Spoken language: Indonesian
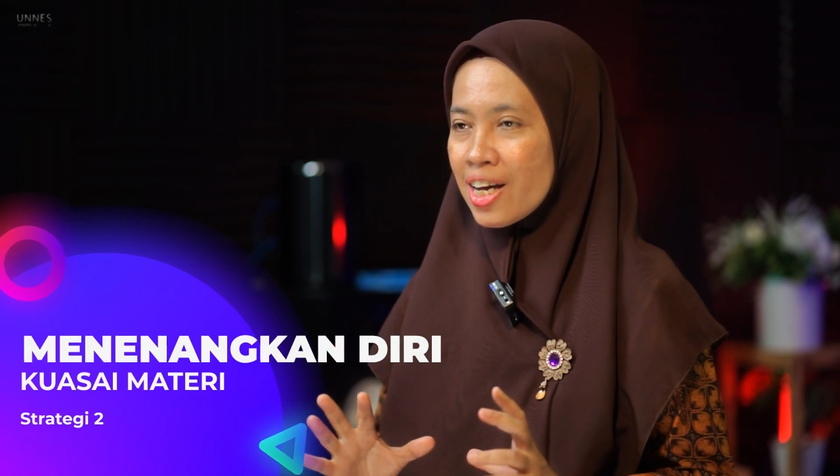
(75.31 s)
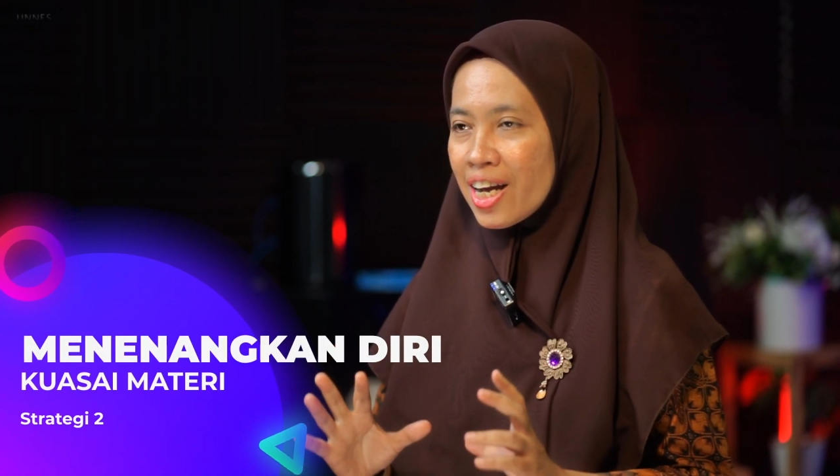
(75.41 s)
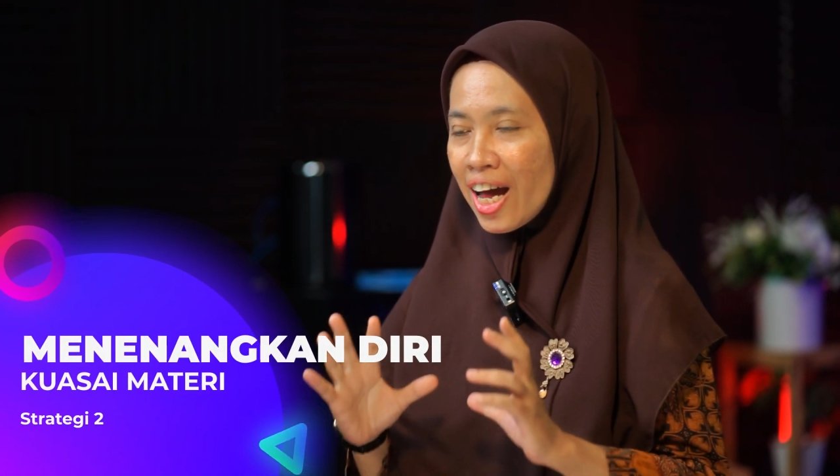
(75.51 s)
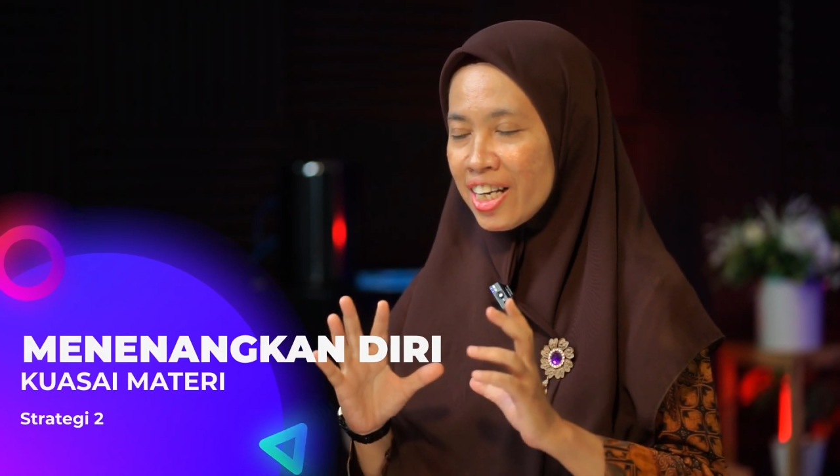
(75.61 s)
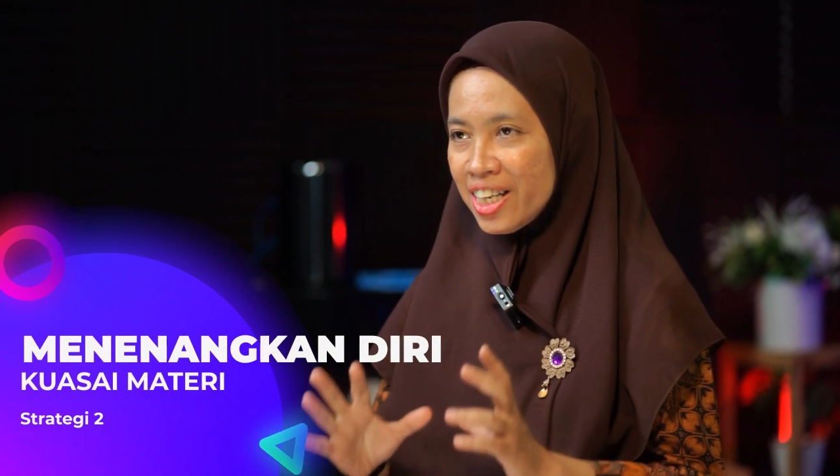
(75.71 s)

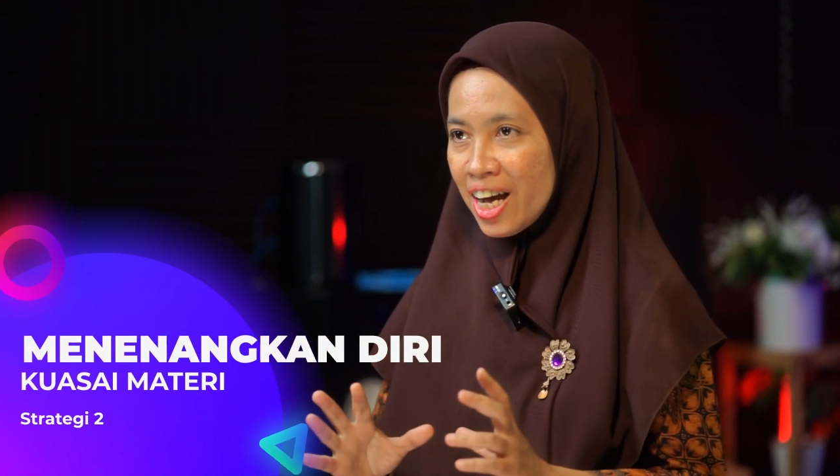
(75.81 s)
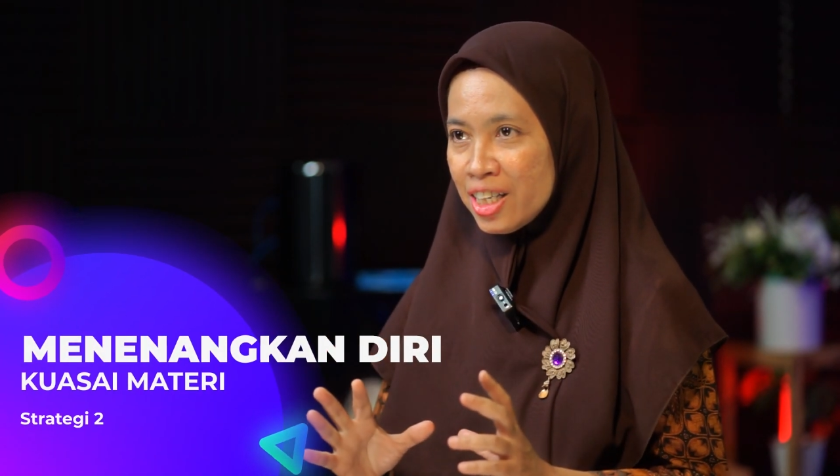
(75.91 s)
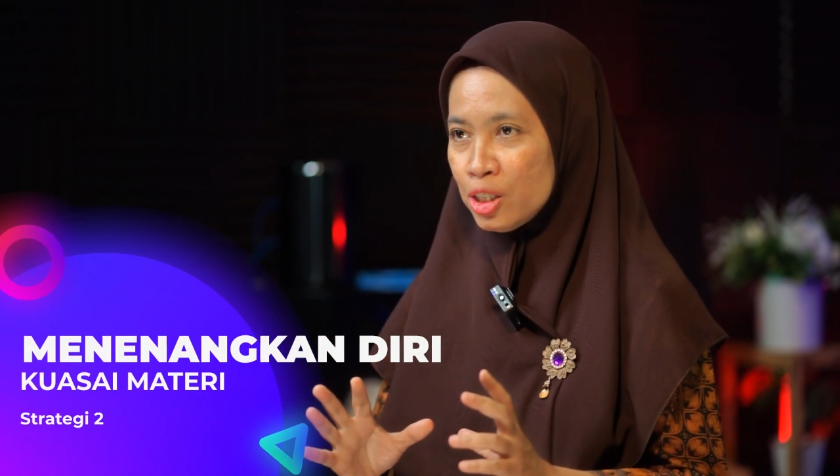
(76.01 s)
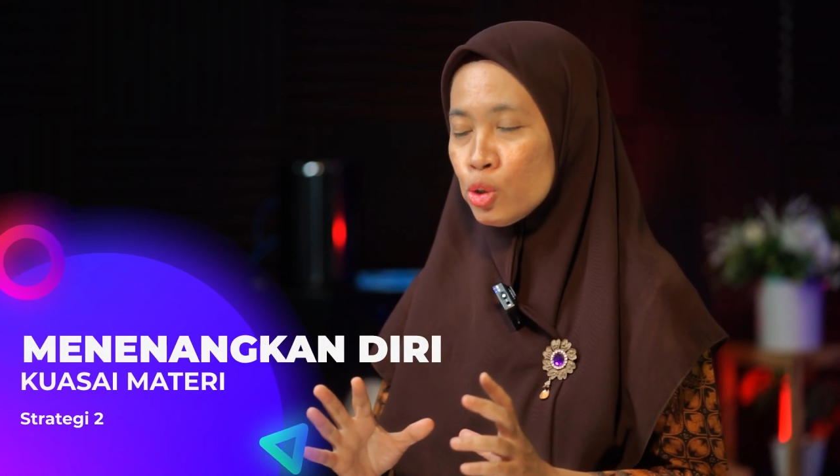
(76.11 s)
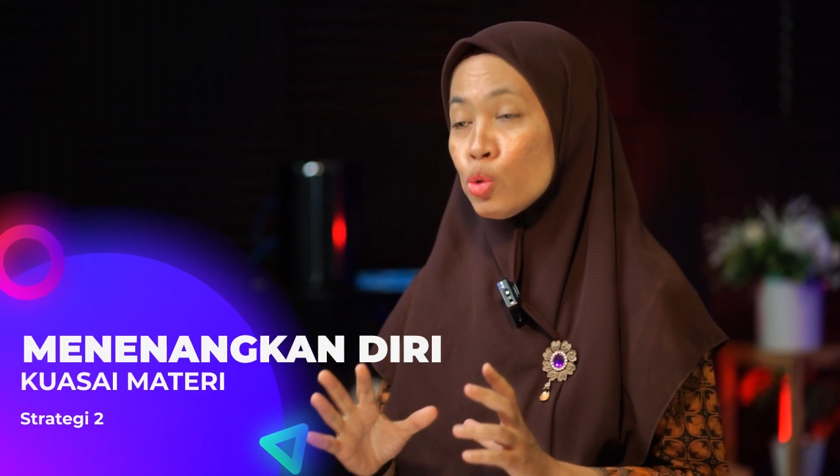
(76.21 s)

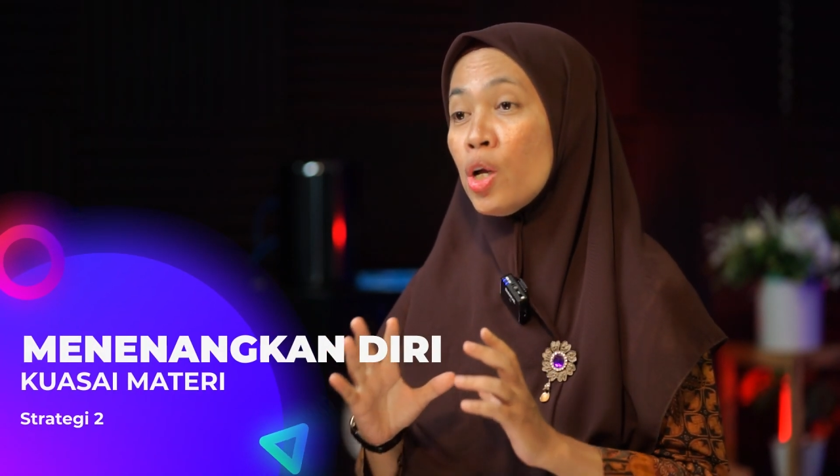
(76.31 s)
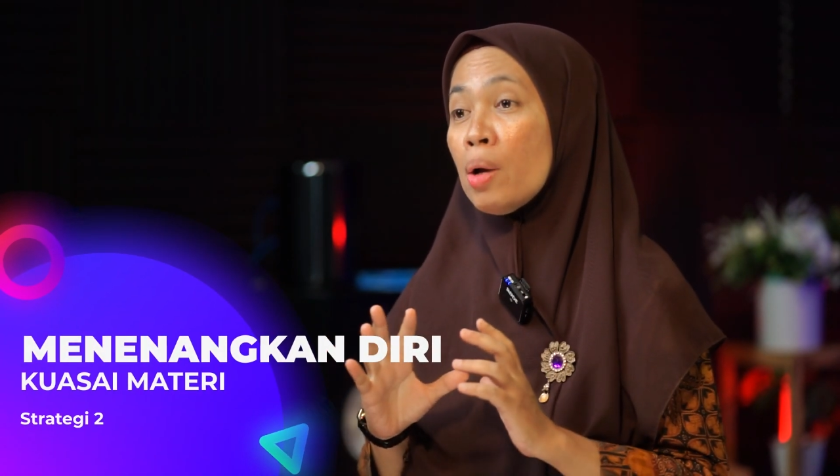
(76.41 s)
Kalian sudah